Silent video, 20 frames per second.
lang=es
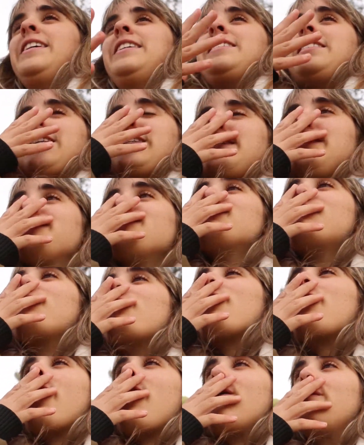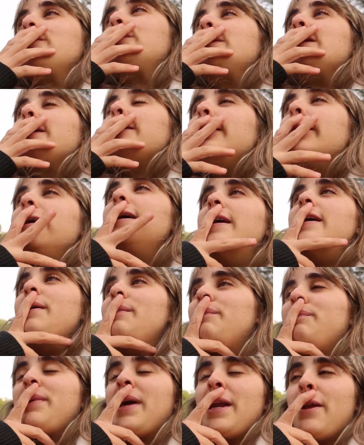Está siendo un poco caótico,
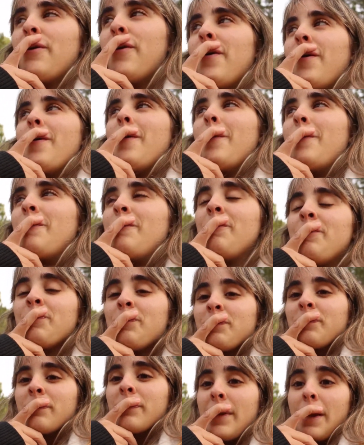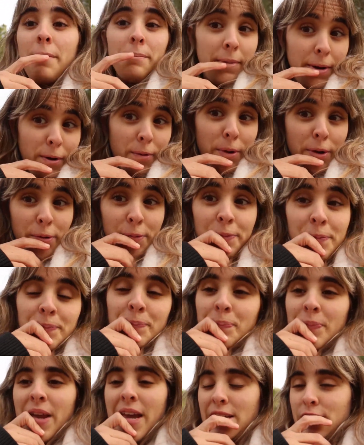pero, pero bueno,
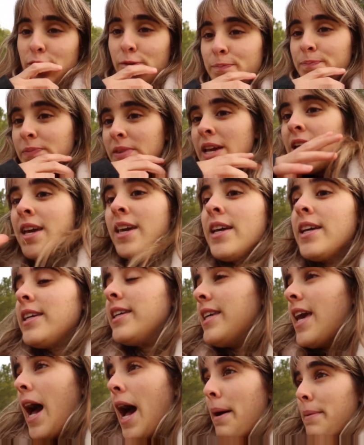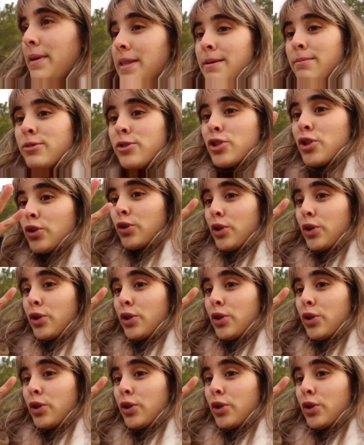eso. Ya veremos